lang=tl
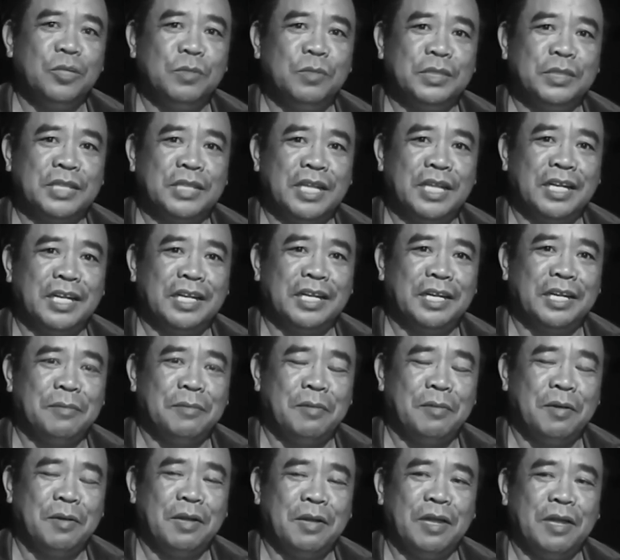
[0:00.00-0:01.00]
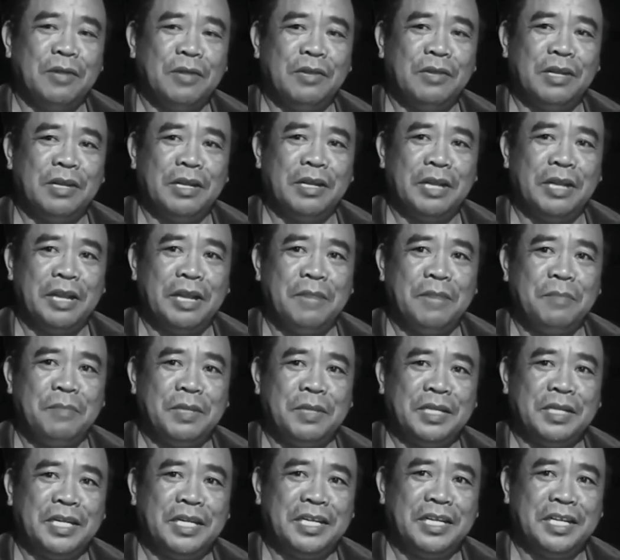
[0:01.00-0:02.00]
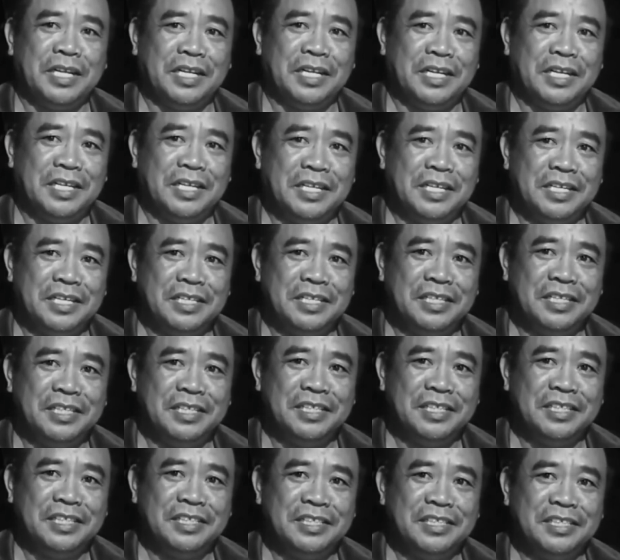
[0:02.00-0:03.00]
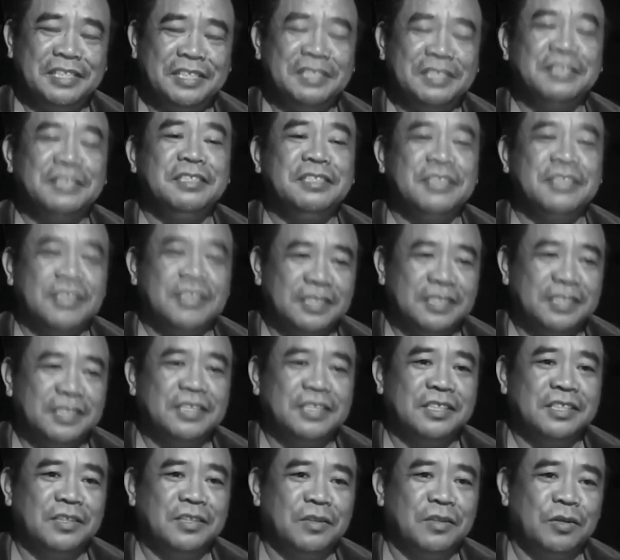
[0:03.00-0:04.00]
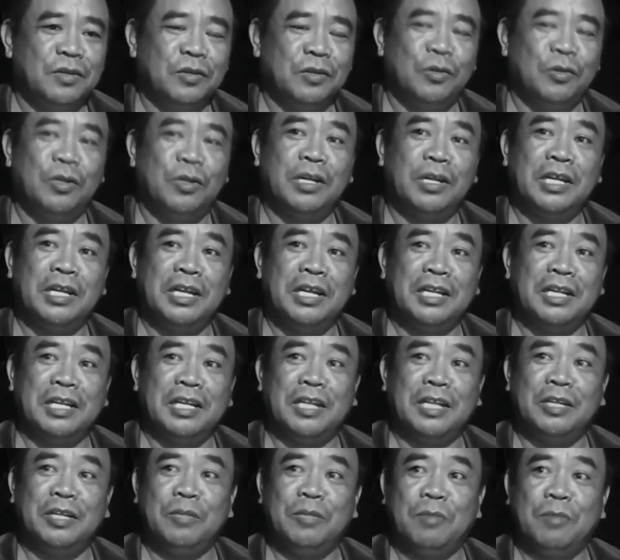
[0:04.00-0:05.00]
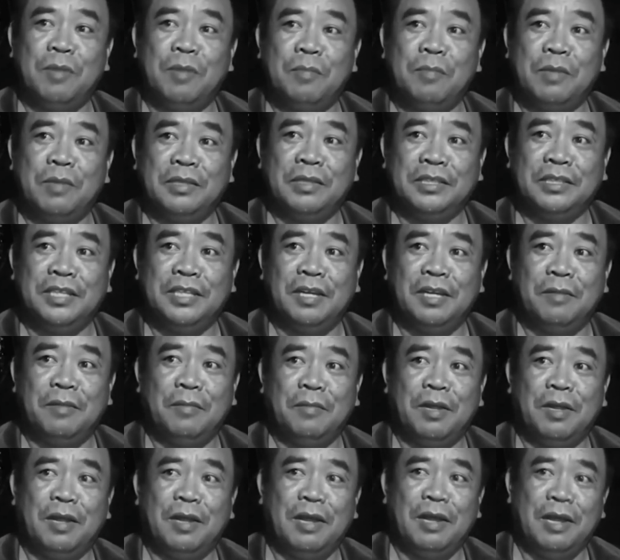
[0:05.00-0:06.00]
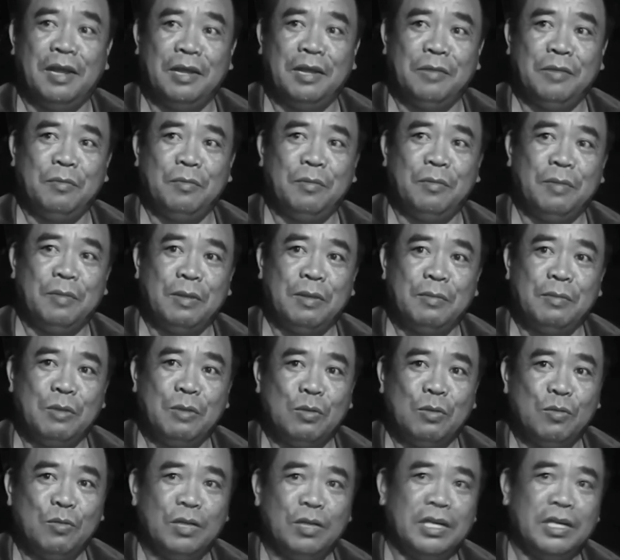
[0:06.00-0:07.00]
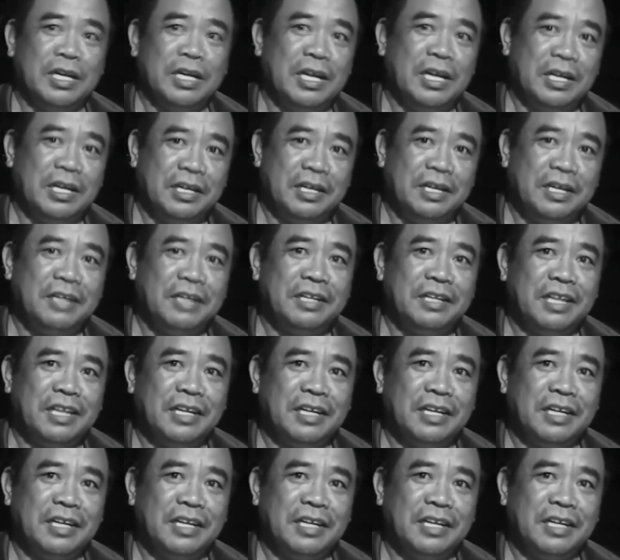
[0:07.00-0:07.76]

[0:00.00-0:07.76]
si Jobert talaga na pag ano na ano, naipit na diyan. Hmm. So, Nandun nakikita natin yung mga part, ang ah, mga ano mga magulang nila.